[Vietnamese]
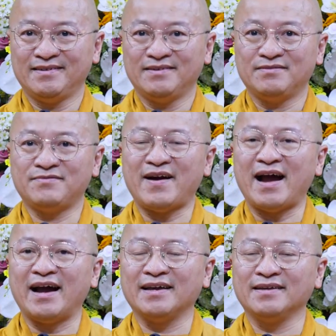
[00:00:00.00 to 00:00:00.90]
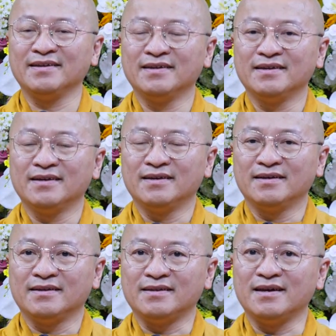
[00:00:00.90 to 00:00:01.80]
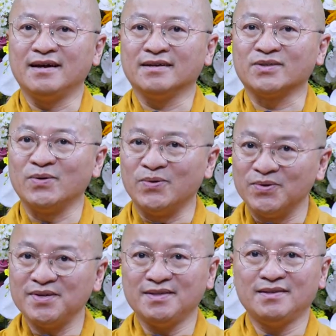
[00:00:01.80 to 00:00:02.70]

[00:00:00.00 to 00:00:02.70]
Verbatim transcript: vài giờ tuổi,